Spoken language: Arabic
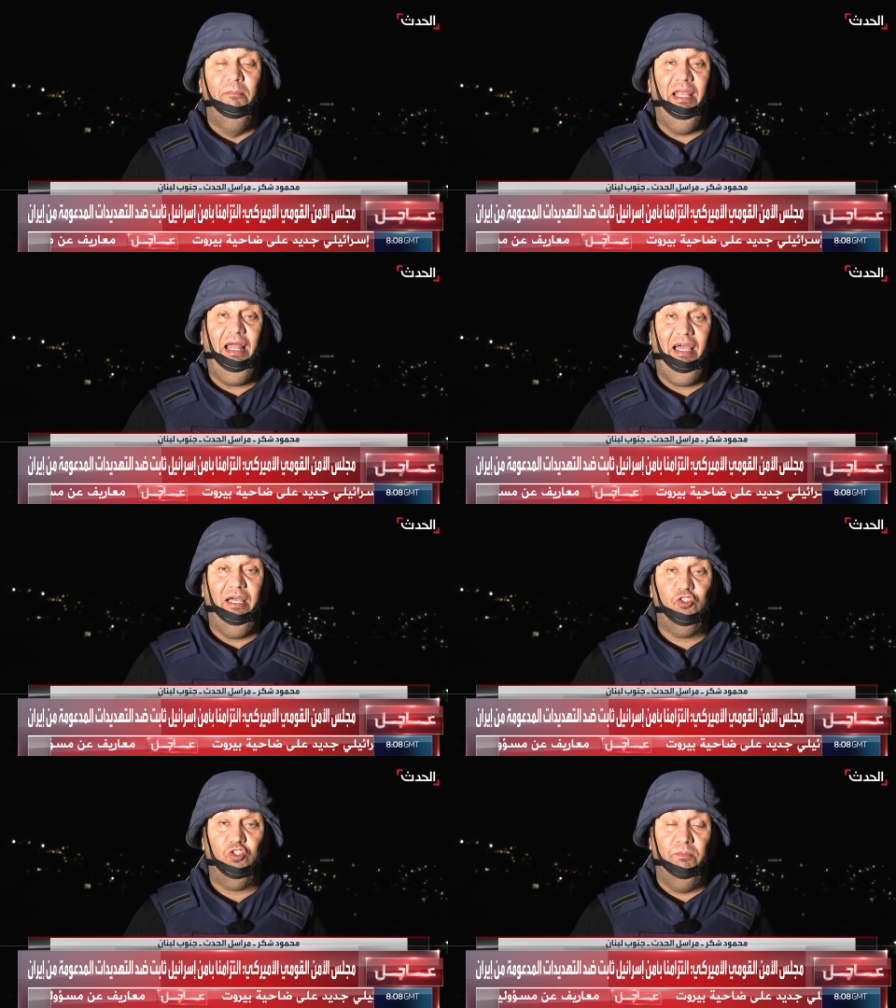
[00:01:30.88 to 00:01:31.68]

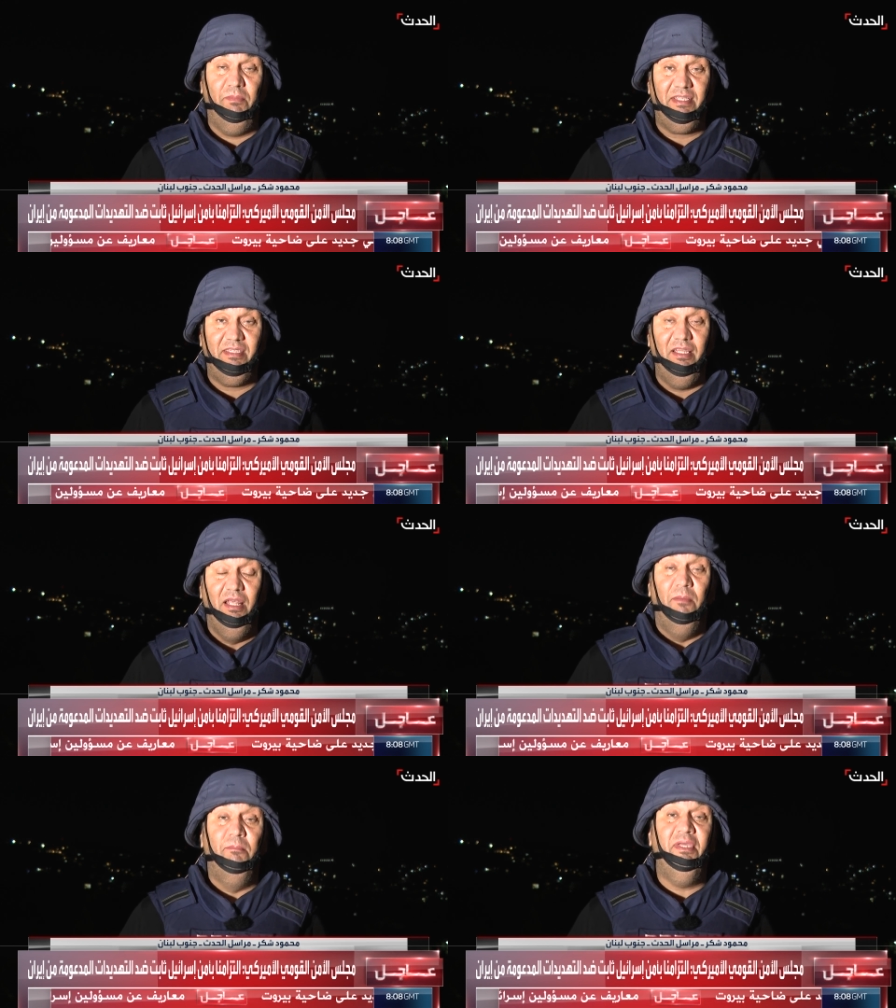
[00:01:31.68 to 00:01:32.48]
بالحاج محسن
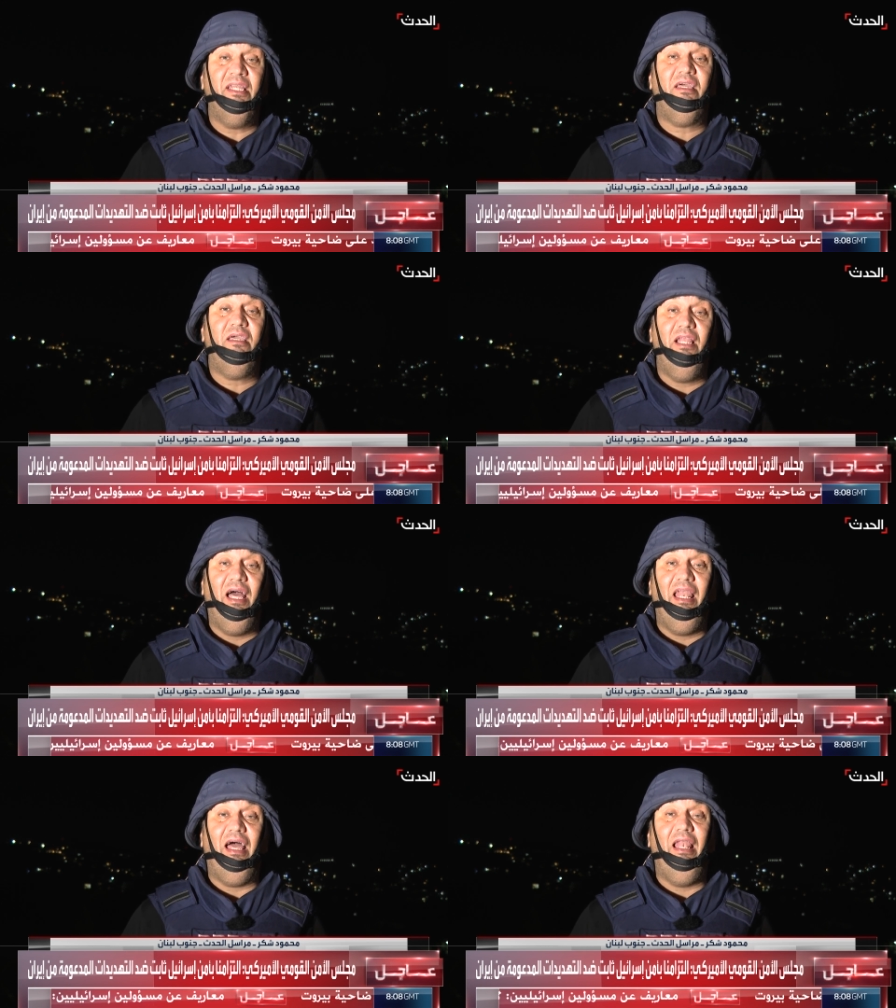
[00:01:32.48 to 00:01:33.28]
من
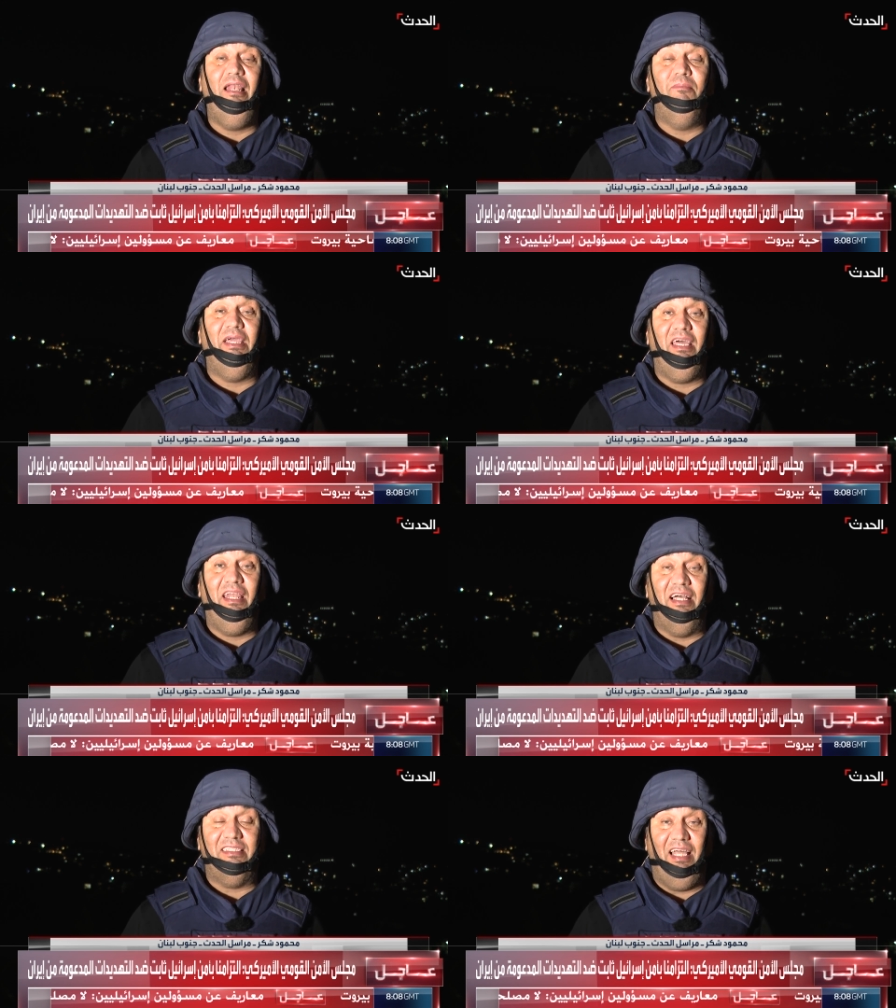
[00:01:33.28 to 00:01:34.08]
خلال
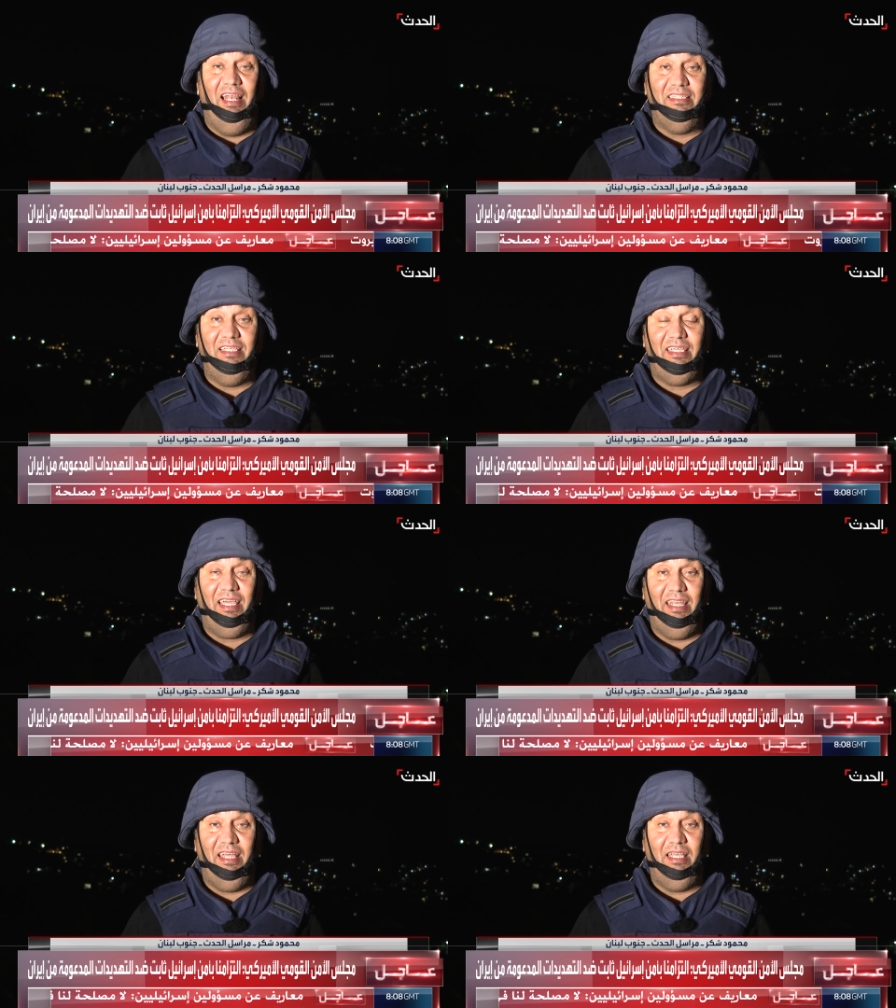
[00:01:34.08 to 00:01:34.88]
البيانات التي
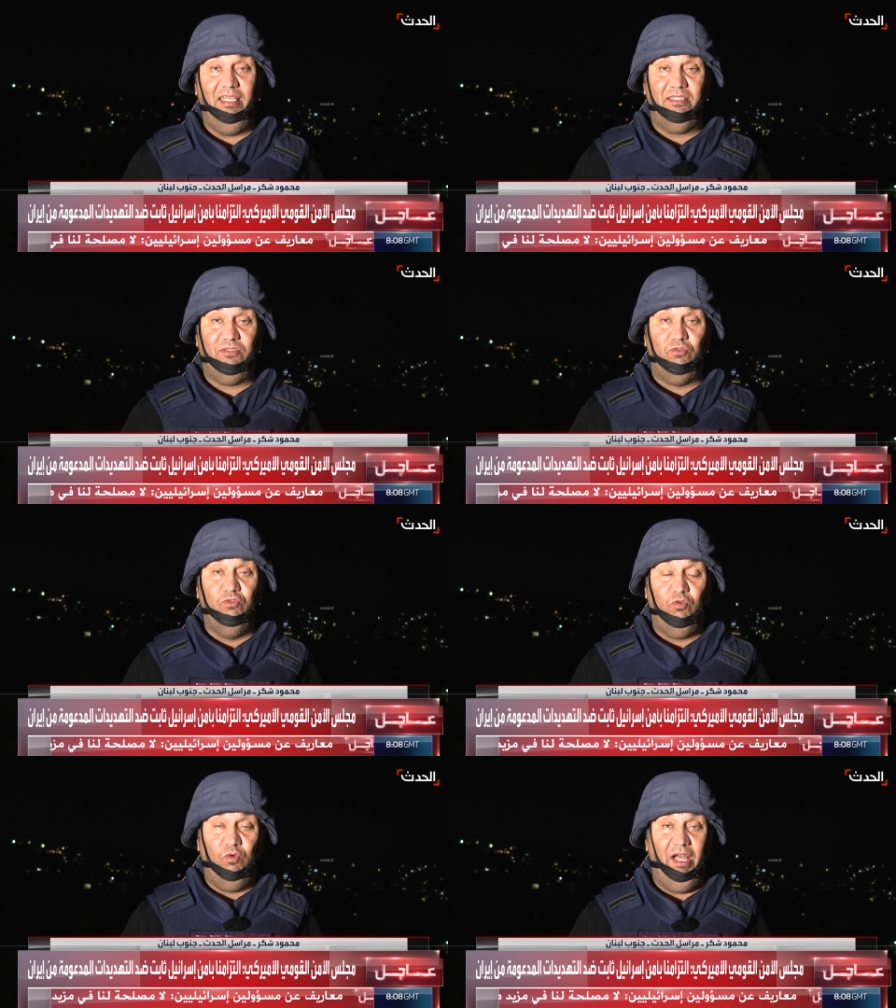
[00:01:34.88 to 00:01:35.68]
كان
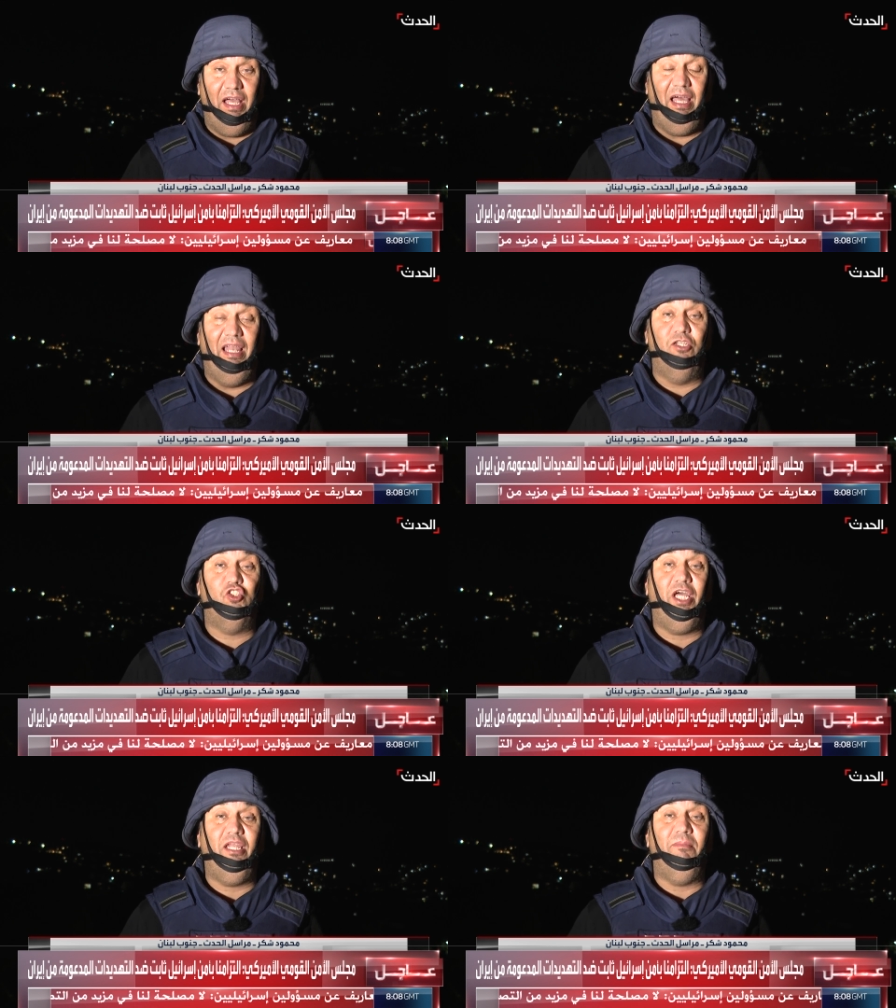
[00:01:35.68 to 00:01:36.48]
يصدرها
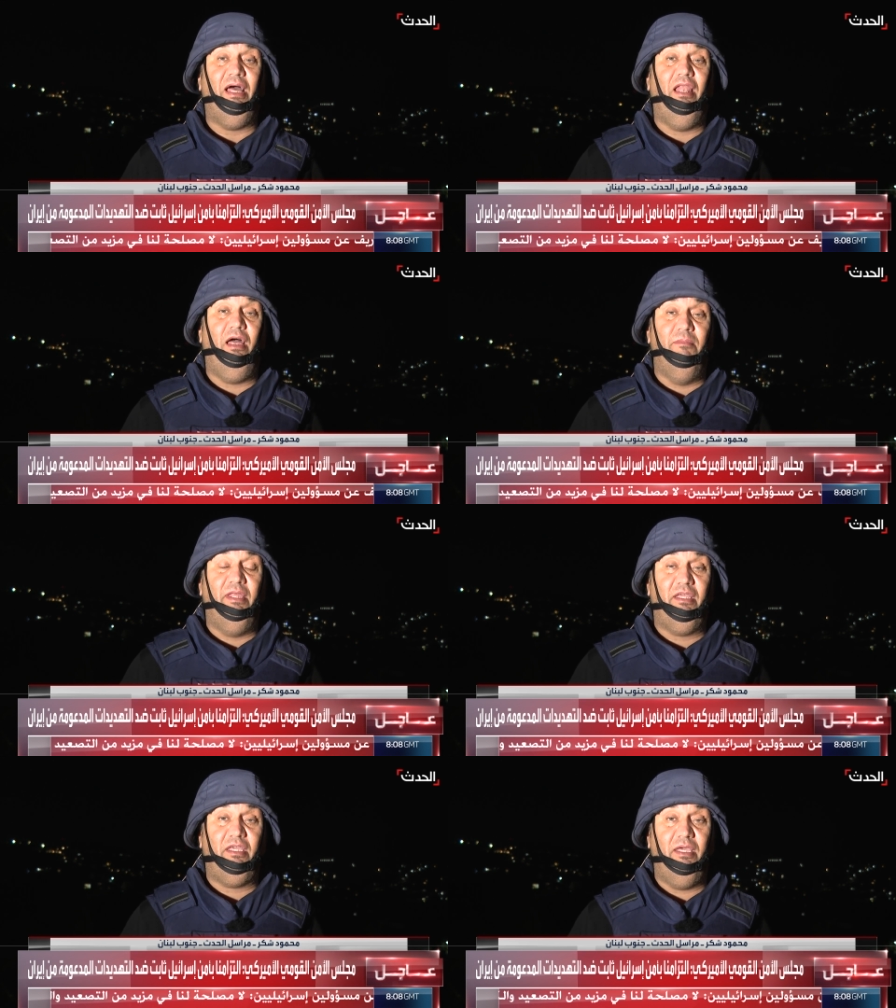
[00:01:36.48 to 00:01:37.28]
الجانب
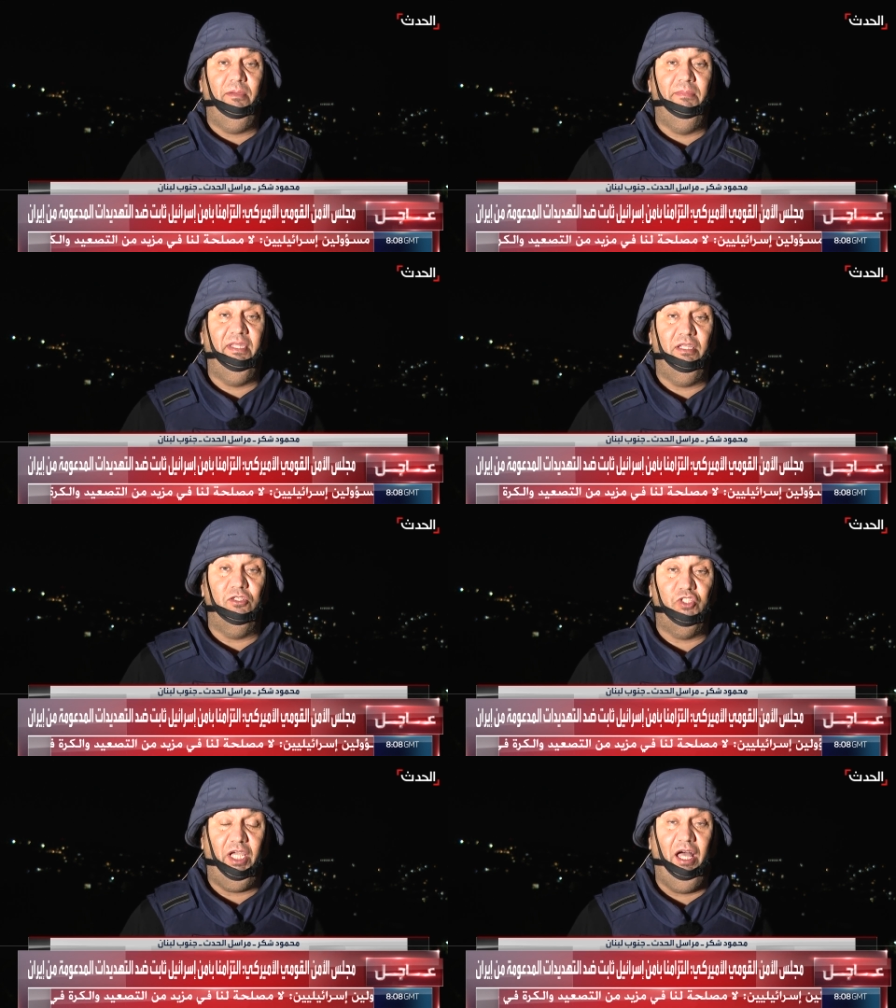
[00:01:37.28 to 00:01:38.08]
الامريكي من
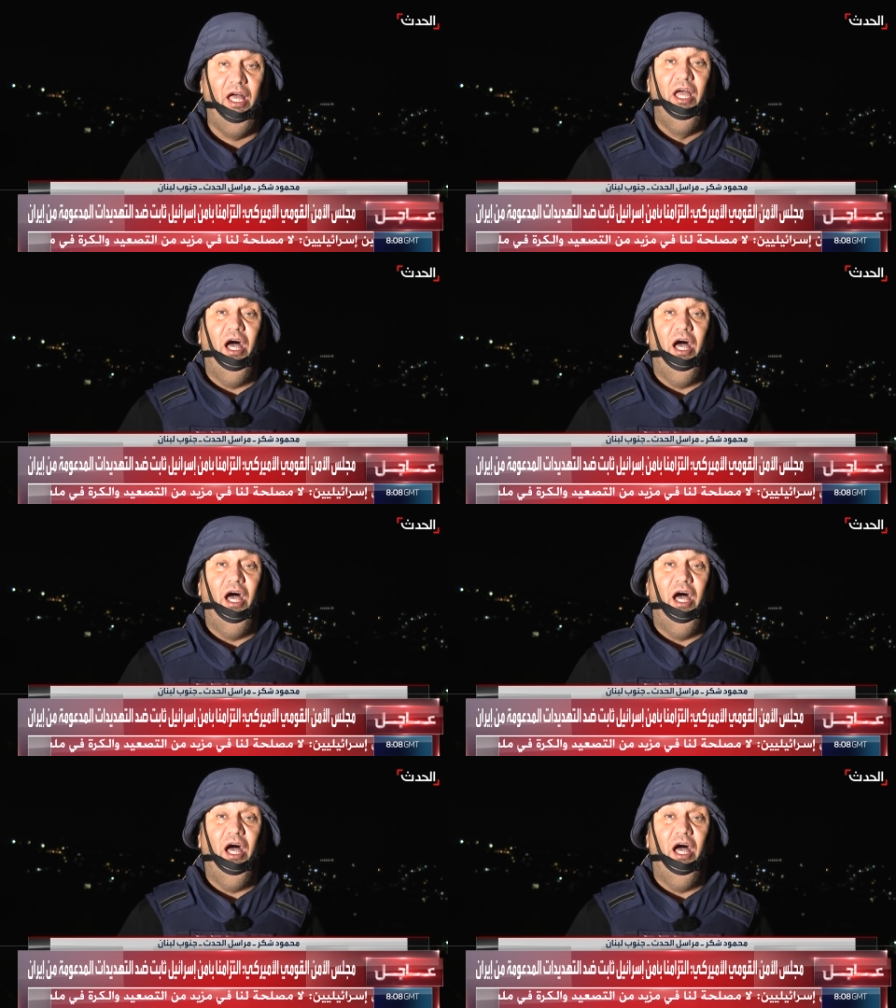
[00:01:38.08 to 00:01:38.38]
جهه